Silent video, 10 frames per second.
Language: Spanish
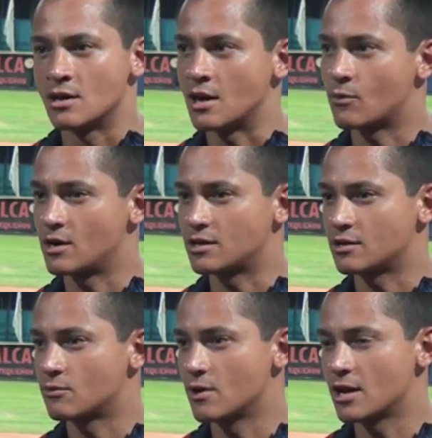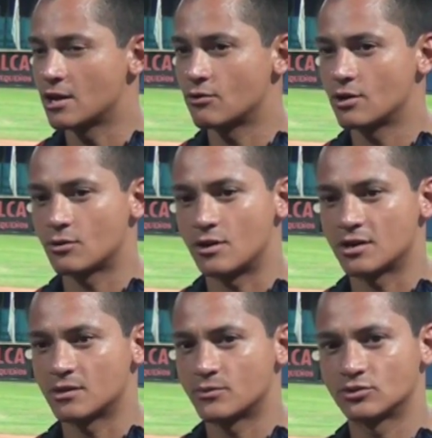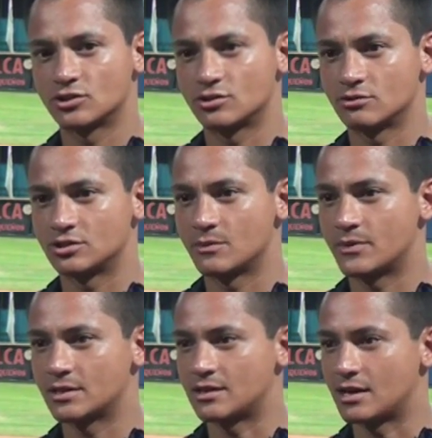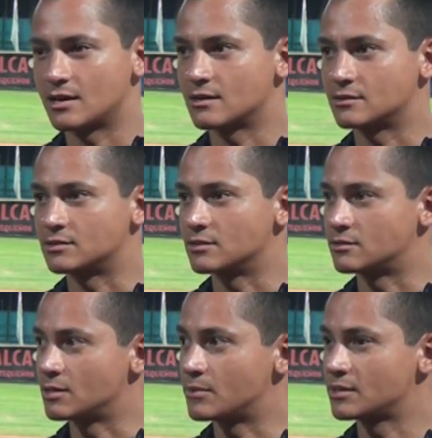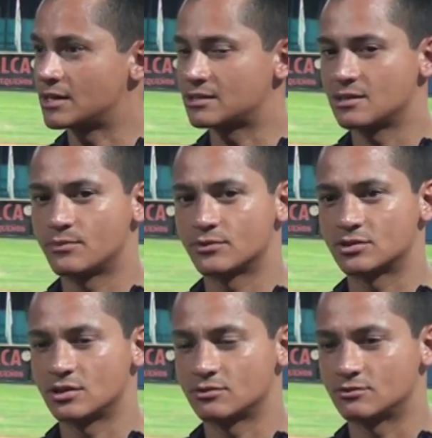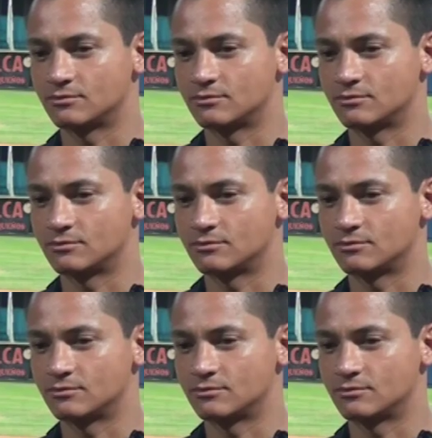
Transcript: en cualquier juego, en cualquier posición, siempre estar siempre estar 100%.